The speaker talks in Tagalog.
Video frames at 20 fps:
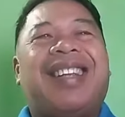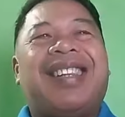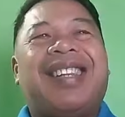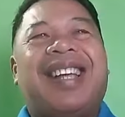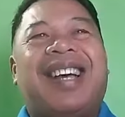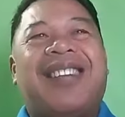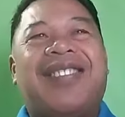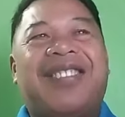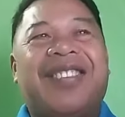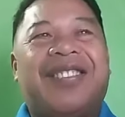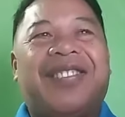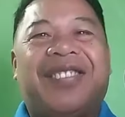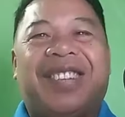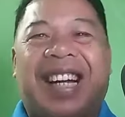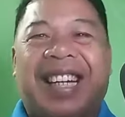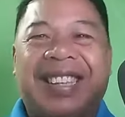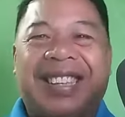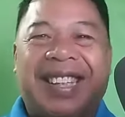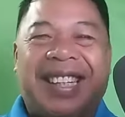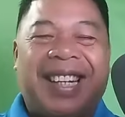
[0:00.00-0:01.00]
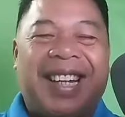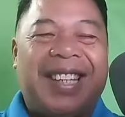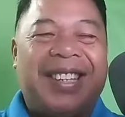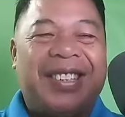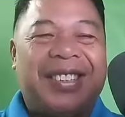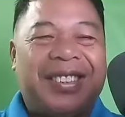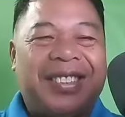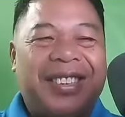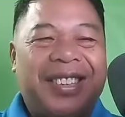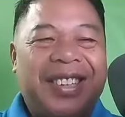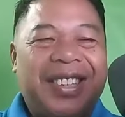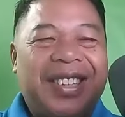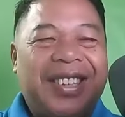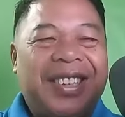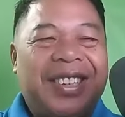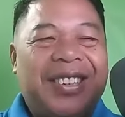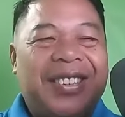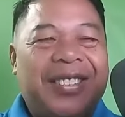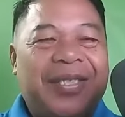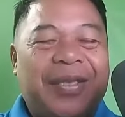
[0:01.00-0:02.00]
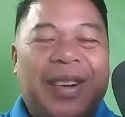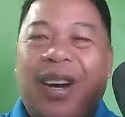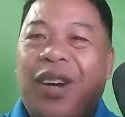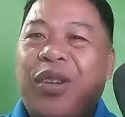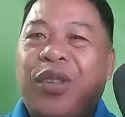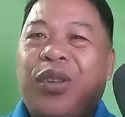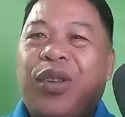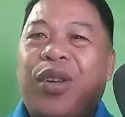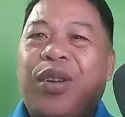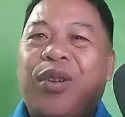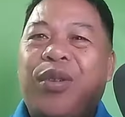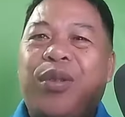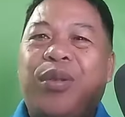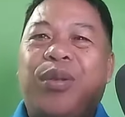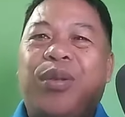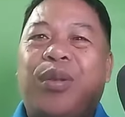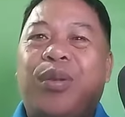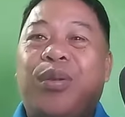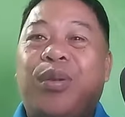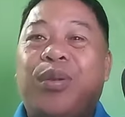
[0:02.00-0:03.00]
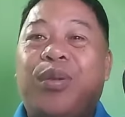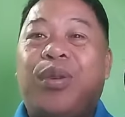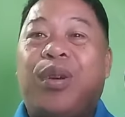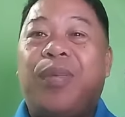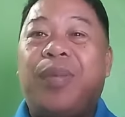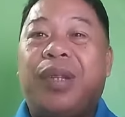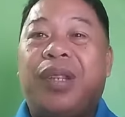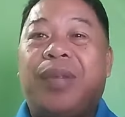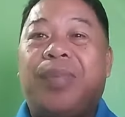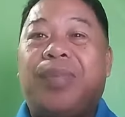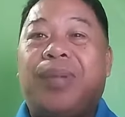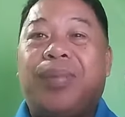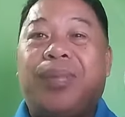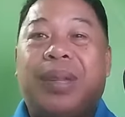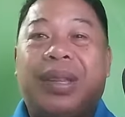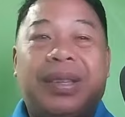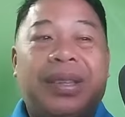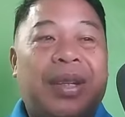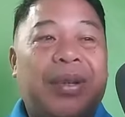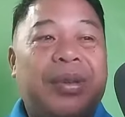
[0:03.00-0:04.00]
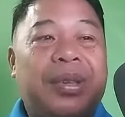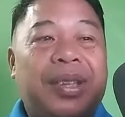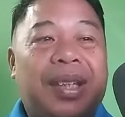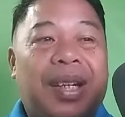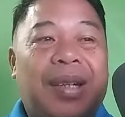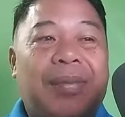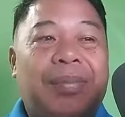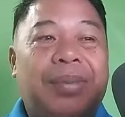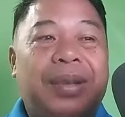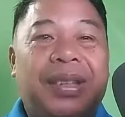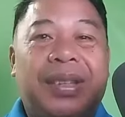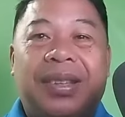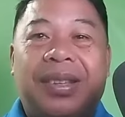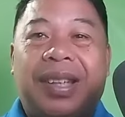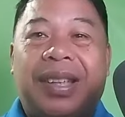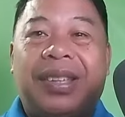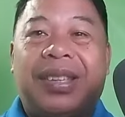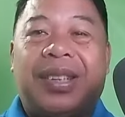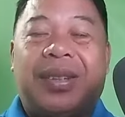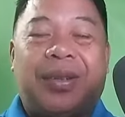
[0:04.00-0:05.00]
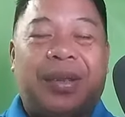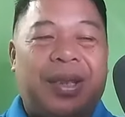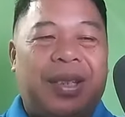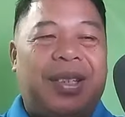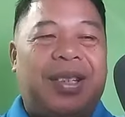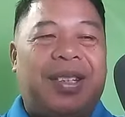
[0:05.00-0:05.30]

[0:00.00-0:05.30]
Ang dami basher. Ano? O, bakit kayo nanonood namin ng bombas ngayon sa ka-business? Oh?